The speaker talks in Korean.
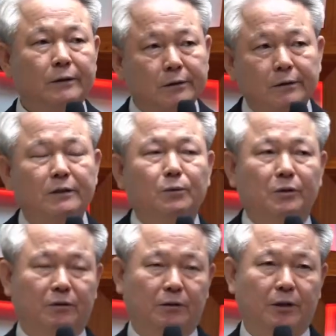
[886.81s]

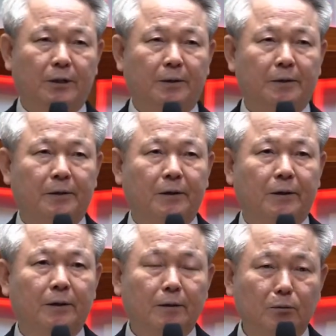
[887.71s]
그리스도인들이에요.
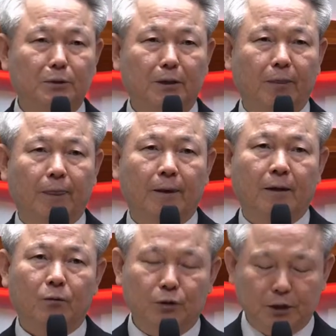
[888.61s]
그러면
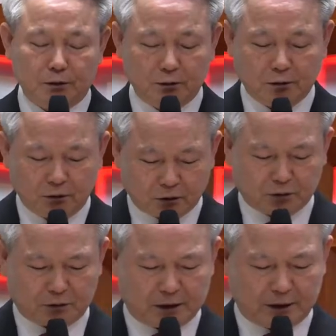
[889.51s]
우리는
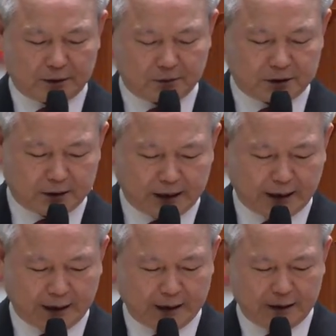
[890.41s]
어떻게 살 것이냐?
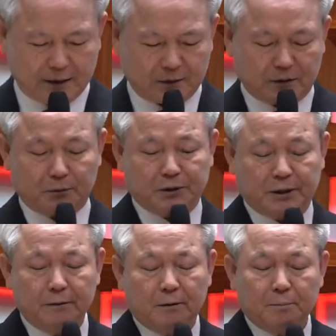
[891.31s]
거기
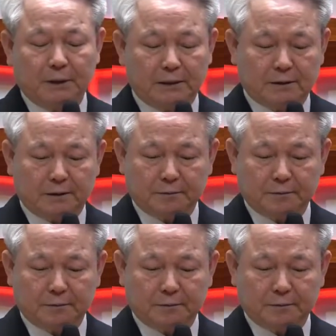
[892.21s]
보세요. 8절.